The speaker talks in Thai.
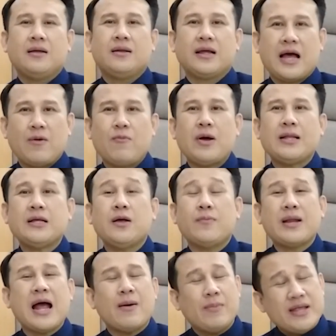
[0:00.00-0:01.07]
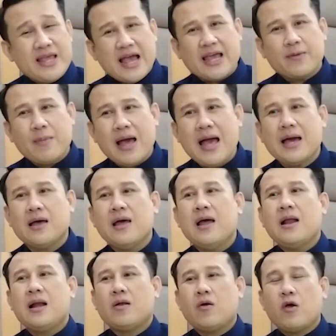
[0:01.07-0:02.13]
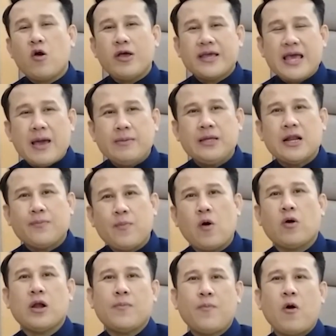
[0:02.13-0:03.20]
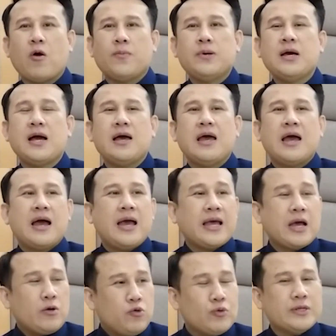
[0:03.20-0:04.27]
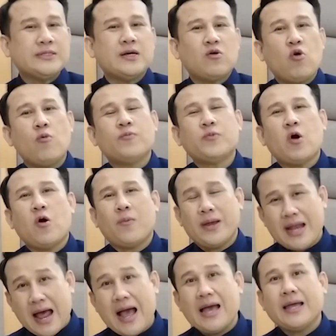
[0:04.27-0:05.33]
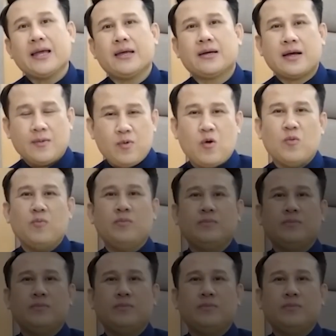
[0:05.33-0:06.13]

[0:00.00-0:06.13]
นะครับ ว่าถ้าเกิดปัญหามันใหญ่มาก เราค่อยๆ แก้ทีละเปาะละเปาะเพื่อ ให้เขาอยู่ในสังคมต่อไปได้ครับผม